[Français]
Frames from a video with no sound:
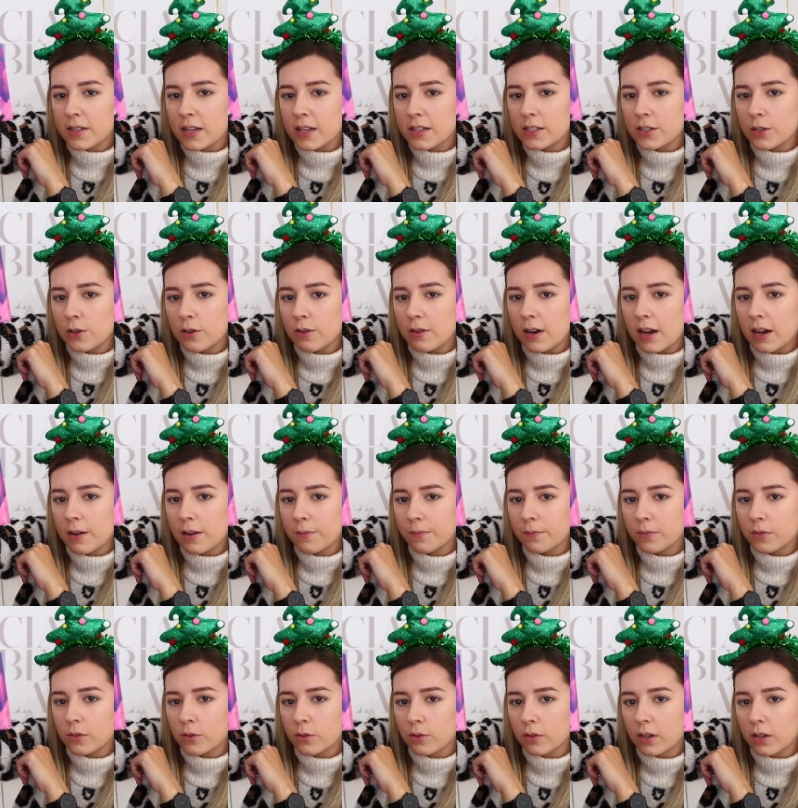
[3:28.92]
ça, celui-là.
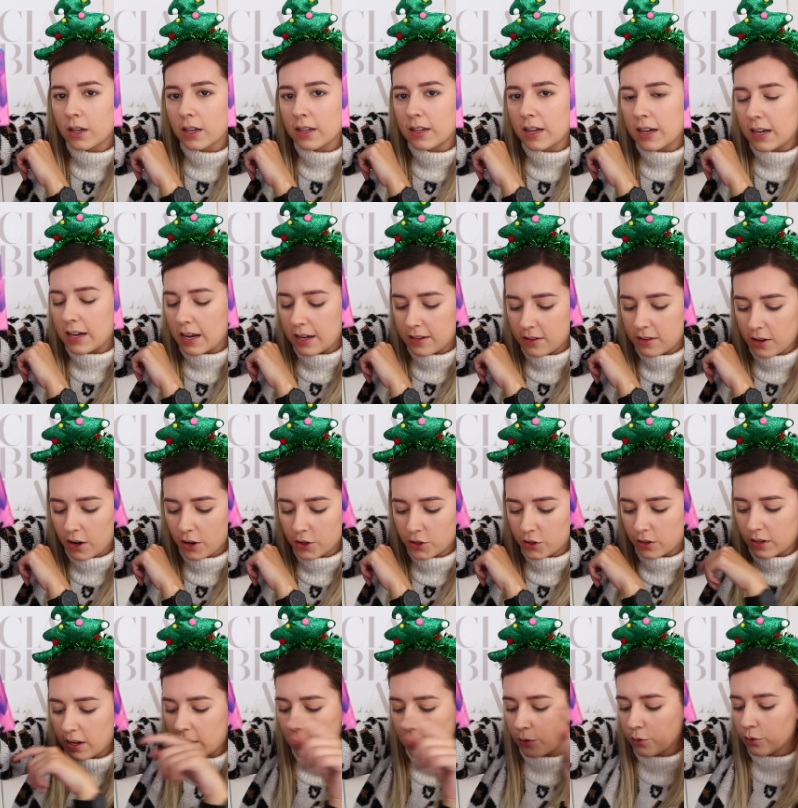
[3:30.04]
Donc, un highlighter.
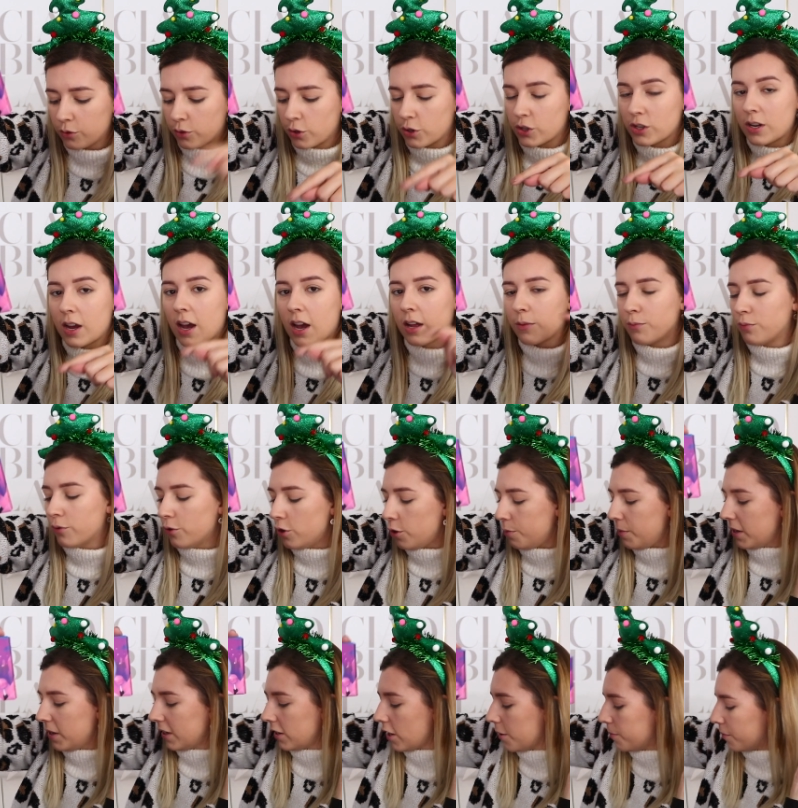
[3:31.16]
J'en ai un autre que je garde pour le
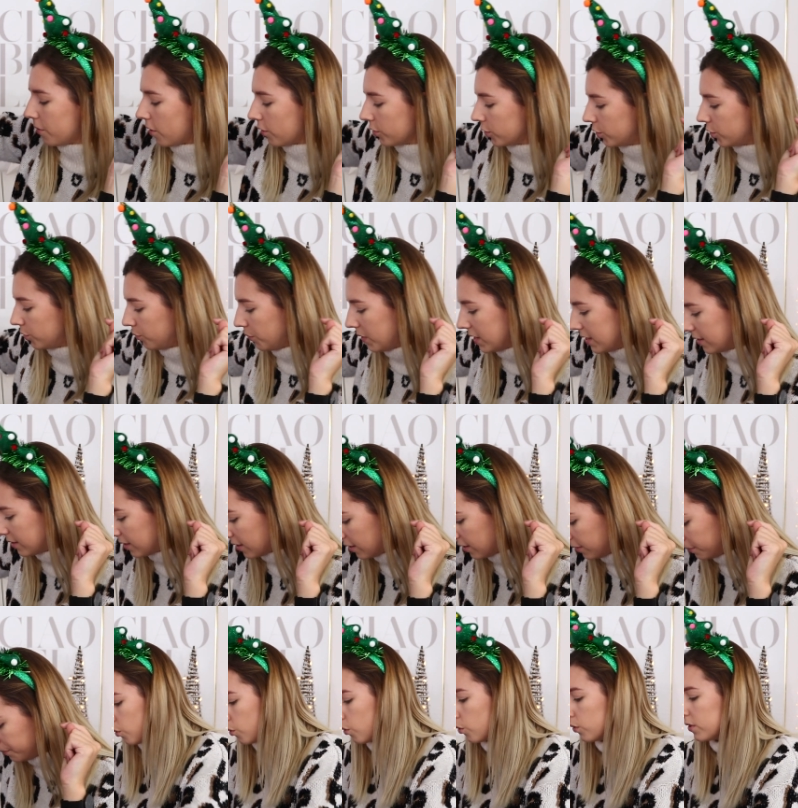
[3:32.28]
make-up ensuite.
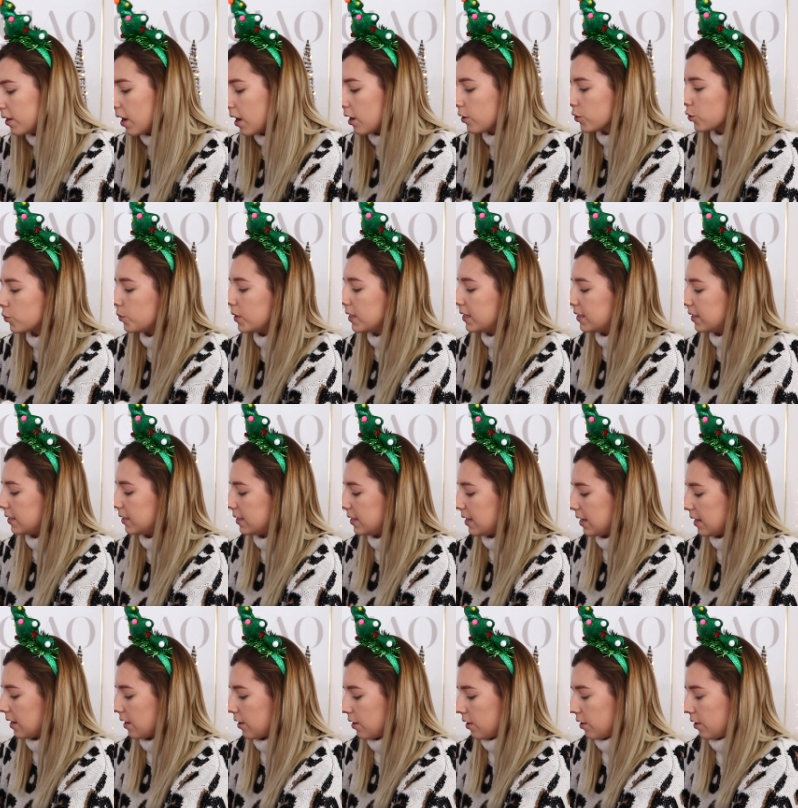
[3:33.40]
On a ensuite
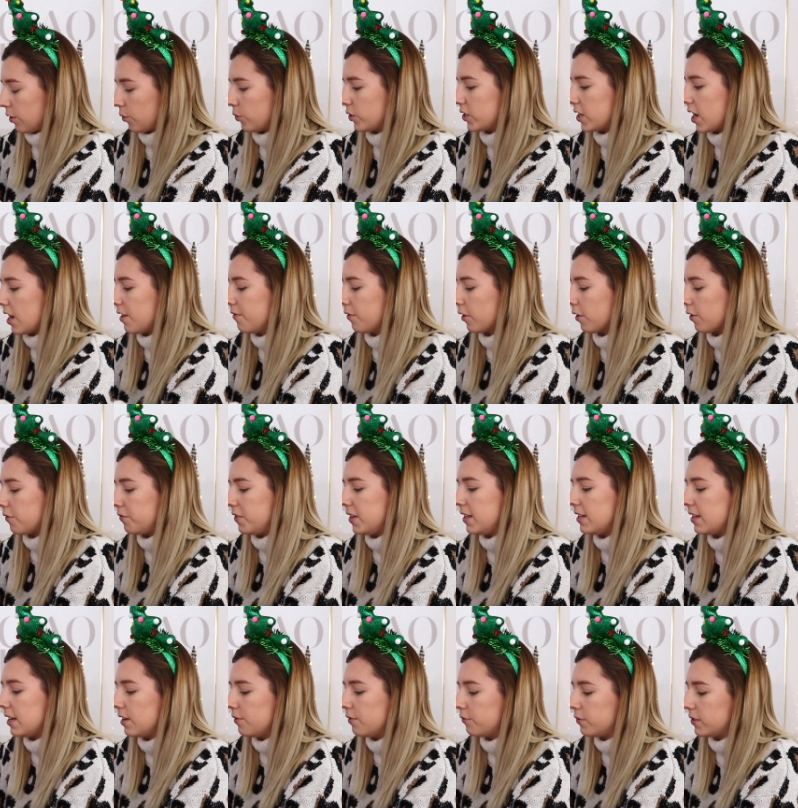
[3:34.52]
des rouges à lèvres
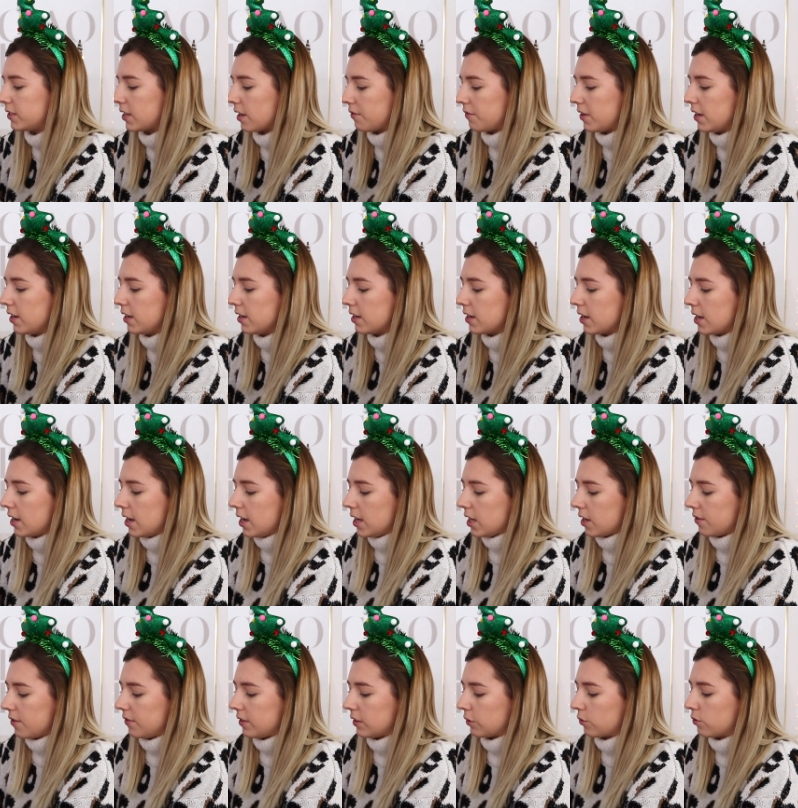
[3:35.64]
vinyle, vous savez.
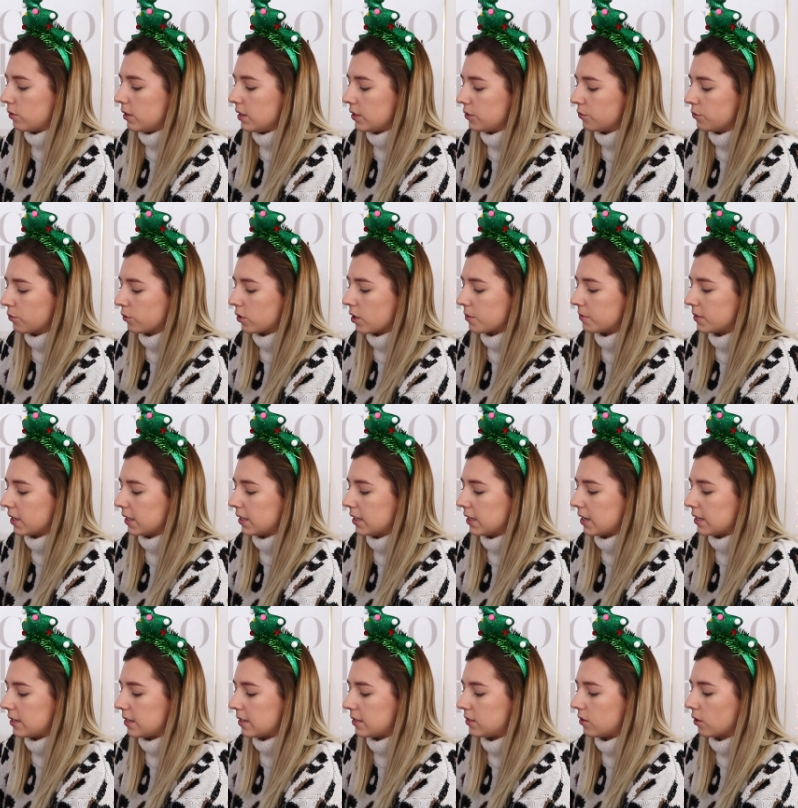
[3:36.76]
Il y avait une collection comme ça qui
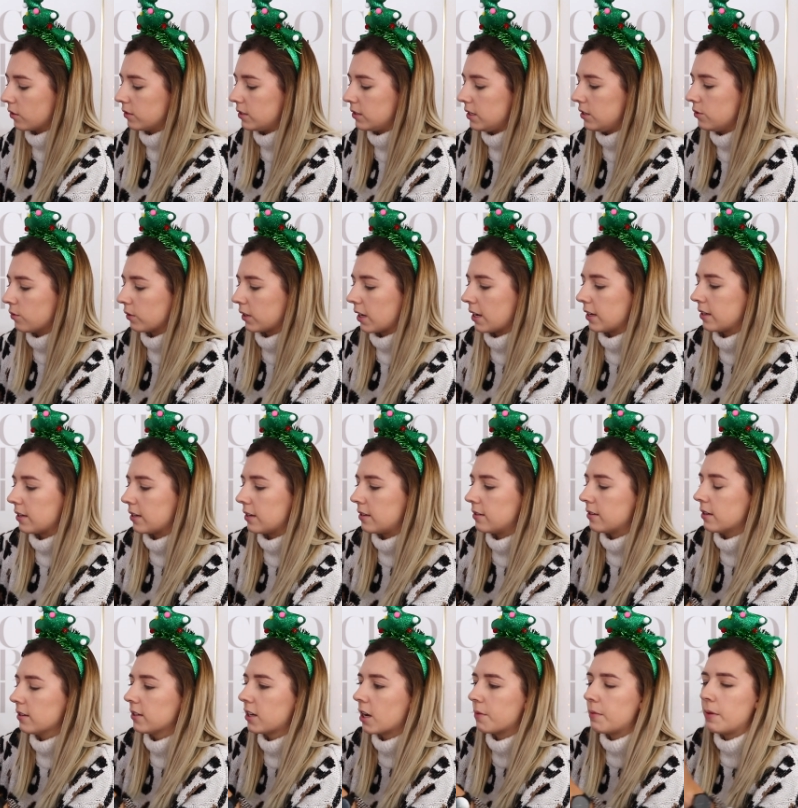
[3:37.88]
était sortie, donc avec des
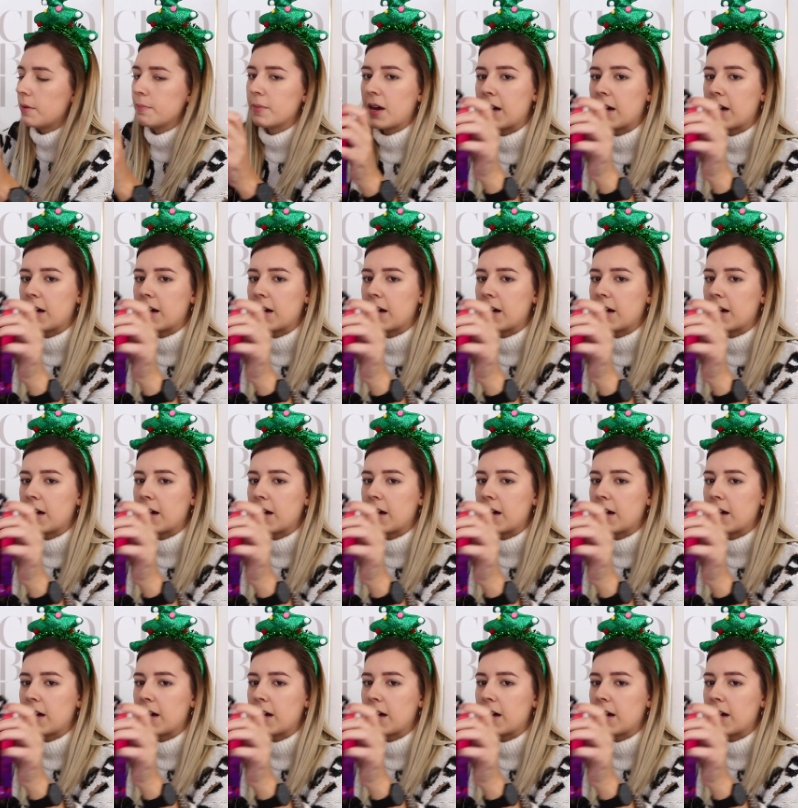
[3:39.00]
teintes quand même